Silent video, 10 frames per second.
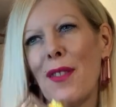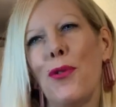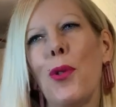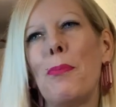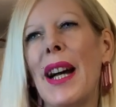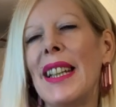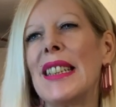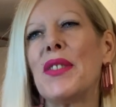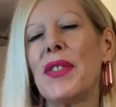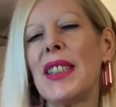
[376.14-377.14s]
Wobei
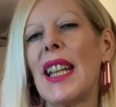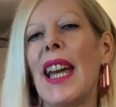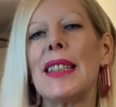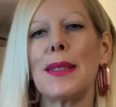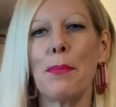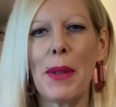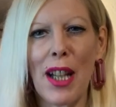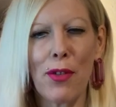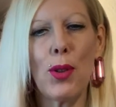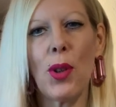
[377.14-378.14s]
ich finde, er ist
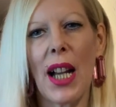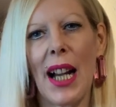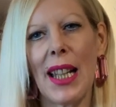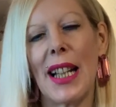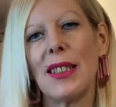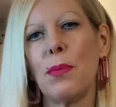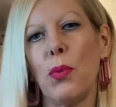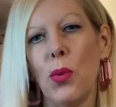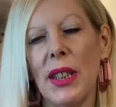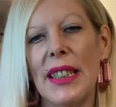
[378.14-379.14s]
mehr floral als
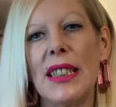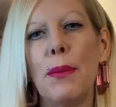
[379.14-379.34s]
pudrig.